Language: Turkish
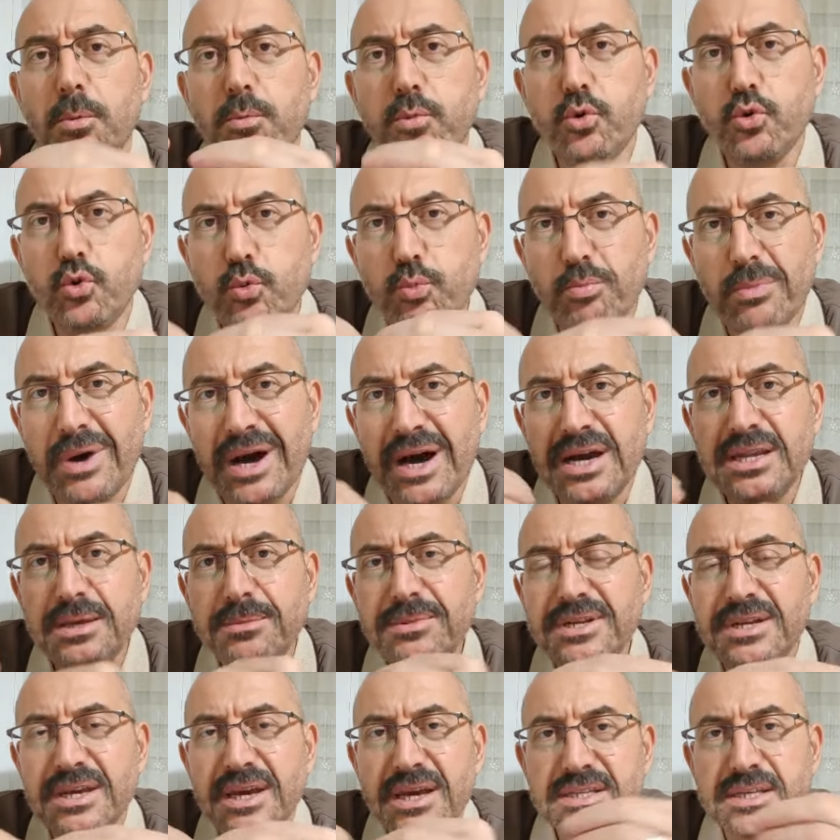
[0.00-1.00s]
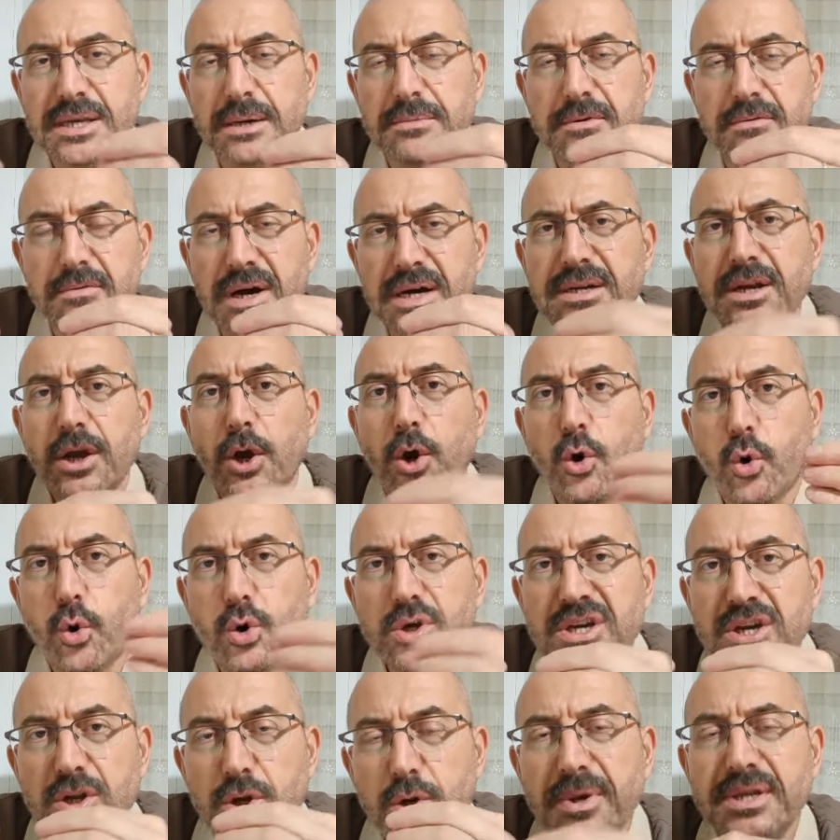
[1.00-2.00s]
Bunun mali bir hesabı var.
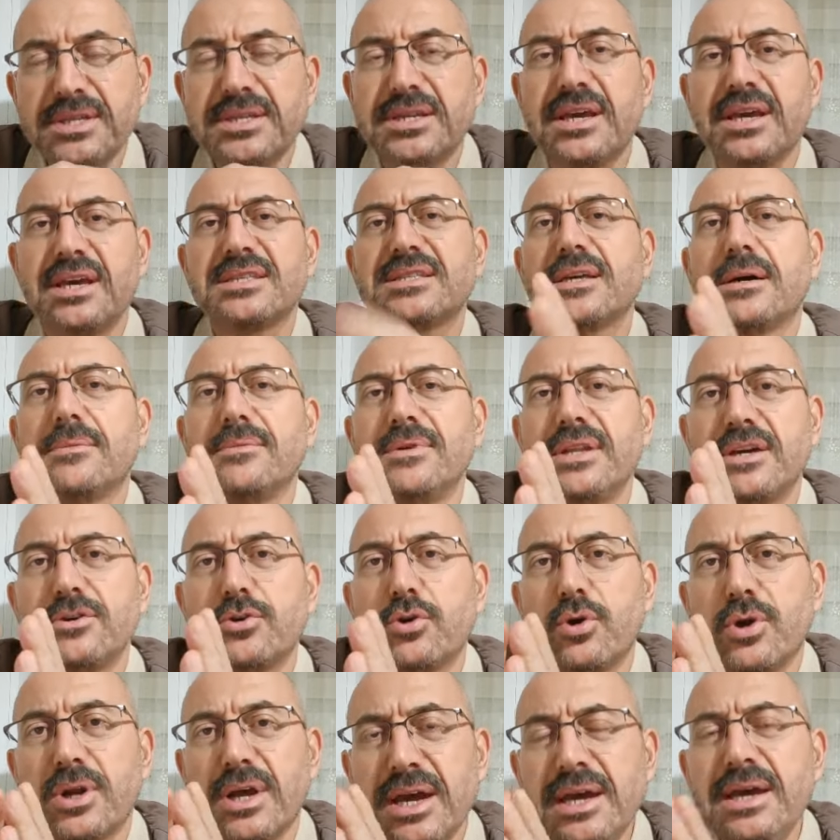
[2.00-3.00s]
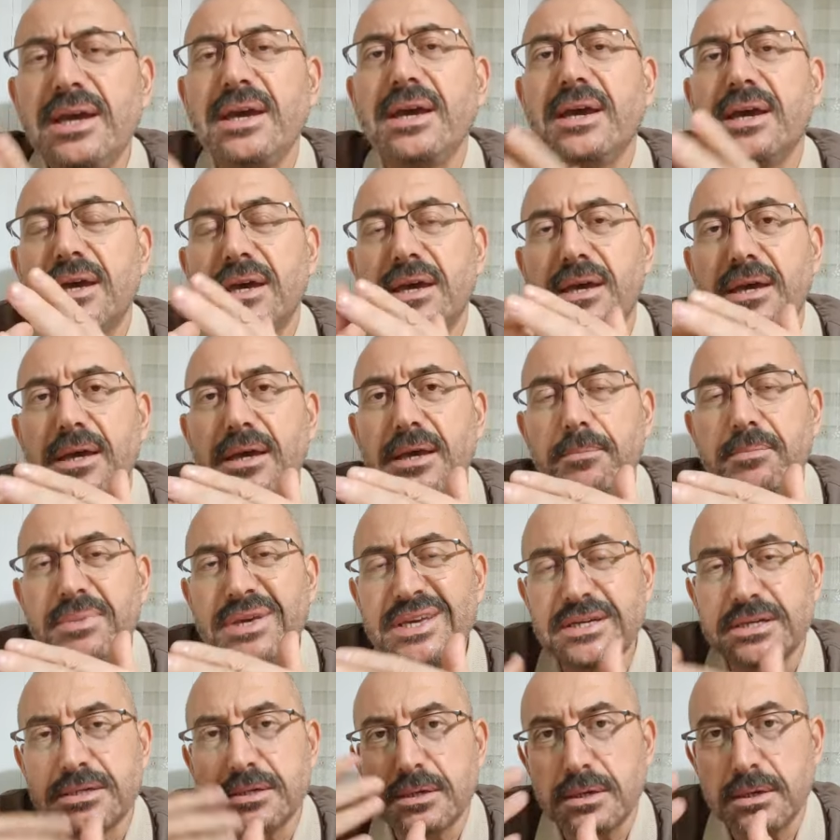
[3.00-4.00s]
O kilometre hesabına göre e,
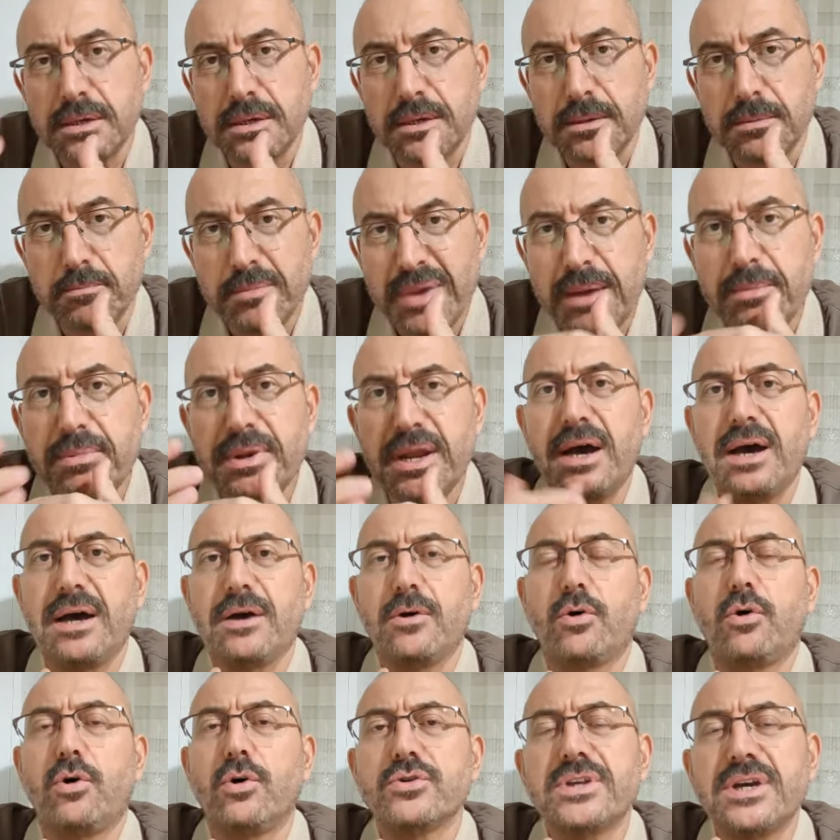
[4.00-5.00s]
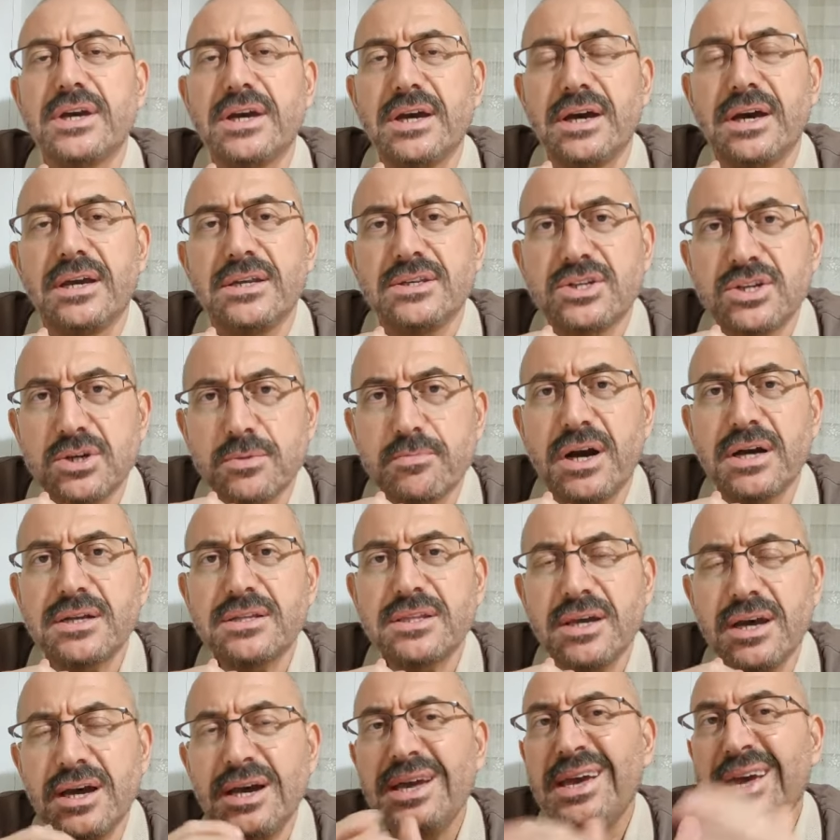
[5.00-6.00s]
bir e, meblağ ortaya
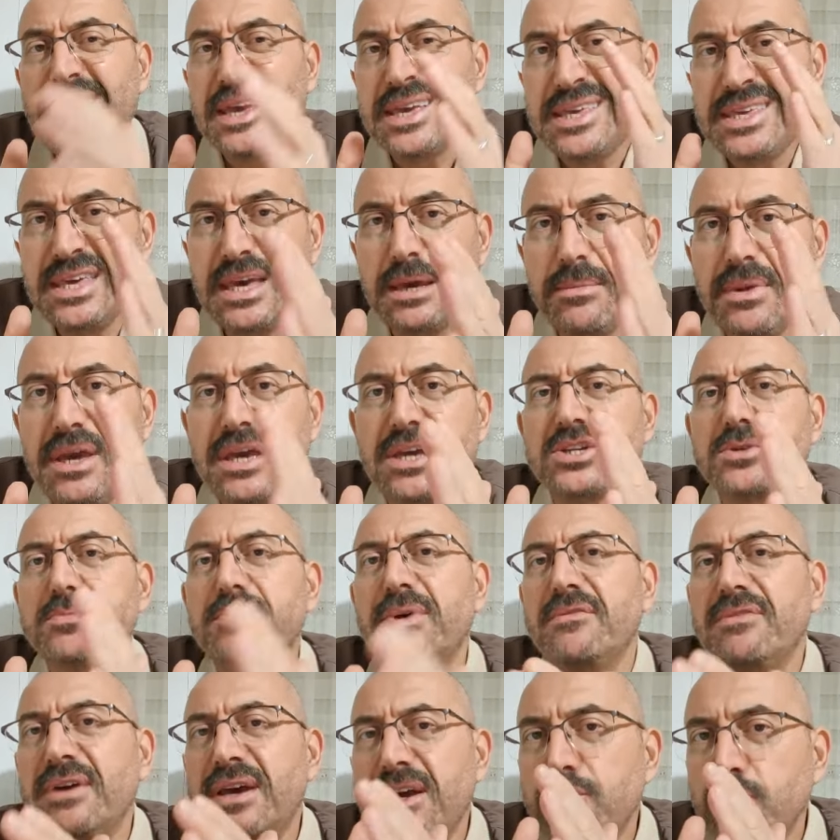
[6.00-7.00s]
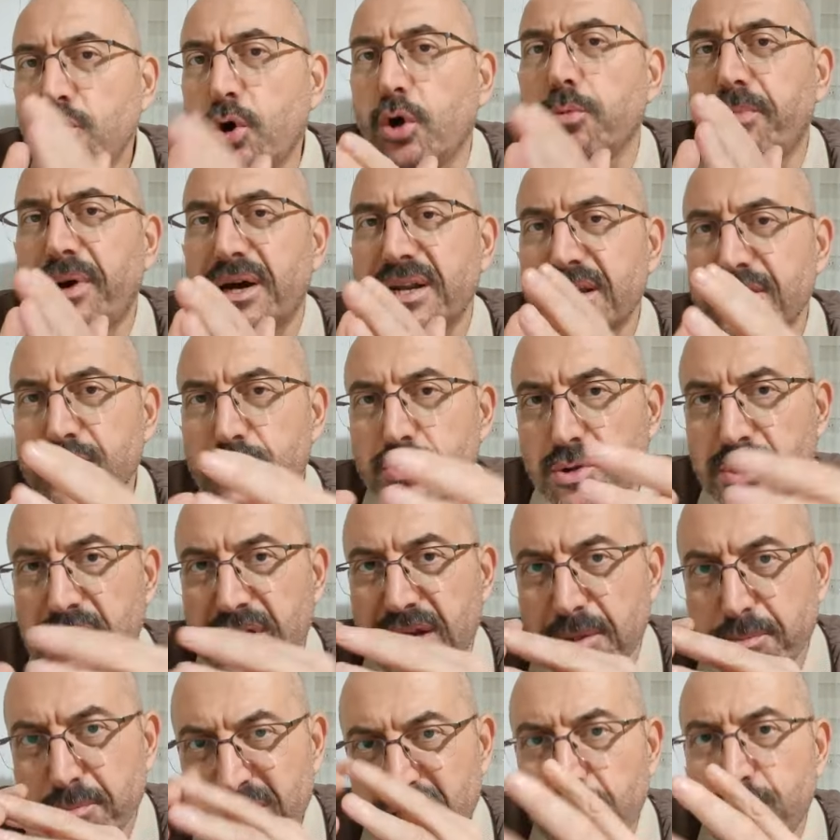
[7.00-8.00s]
çıkmakta. Yeme içme ve yol parası
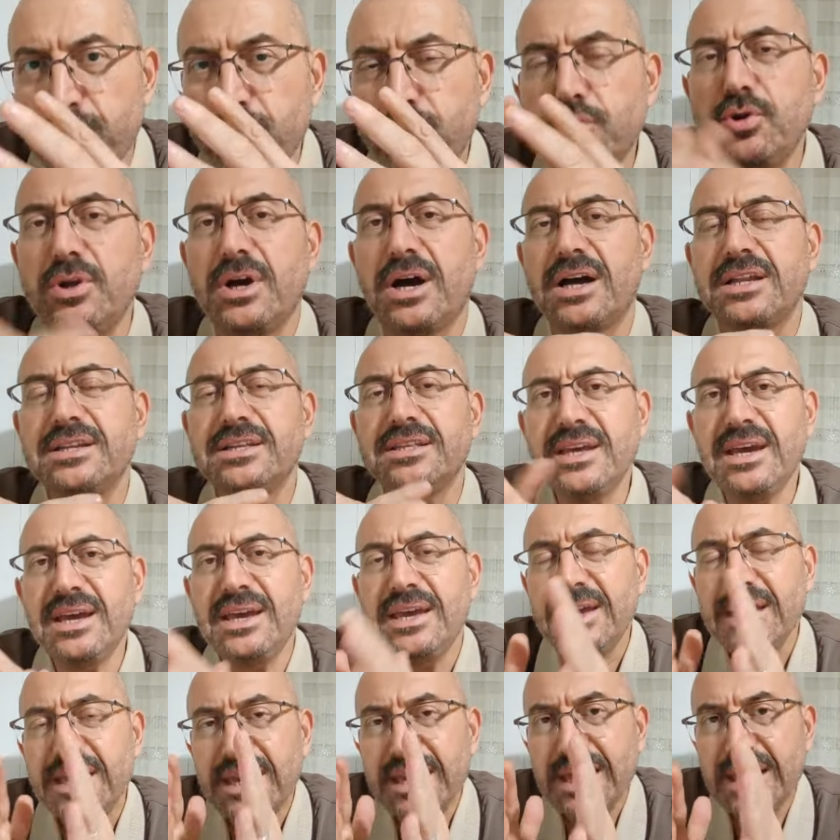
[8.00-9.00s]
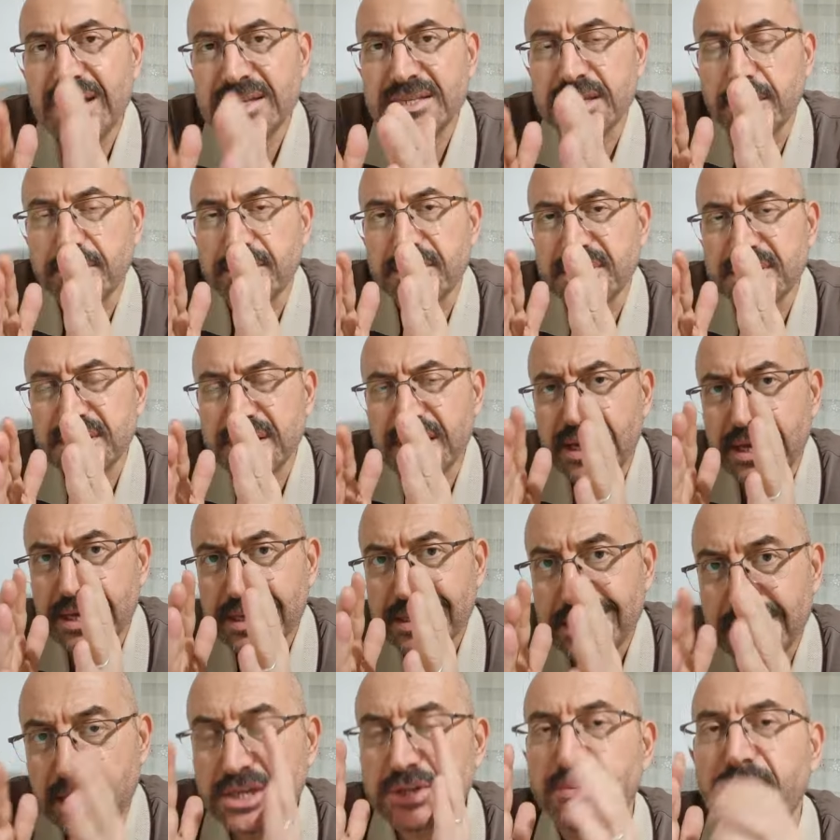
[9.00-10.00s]
olarak bir bütün halinde hesabınıza
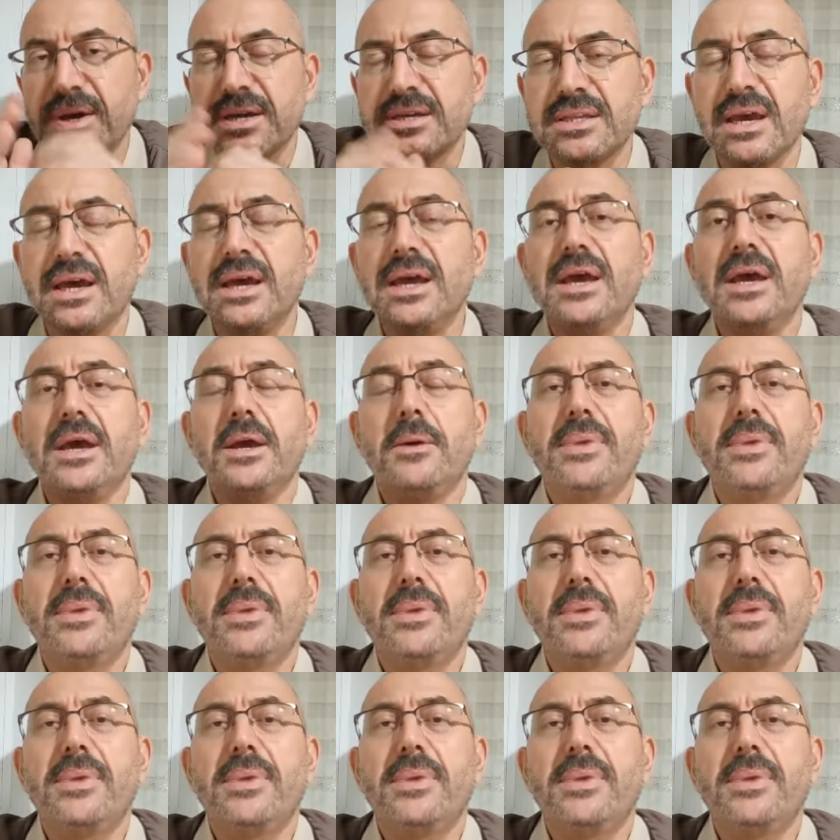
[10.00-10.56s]
geçmekte.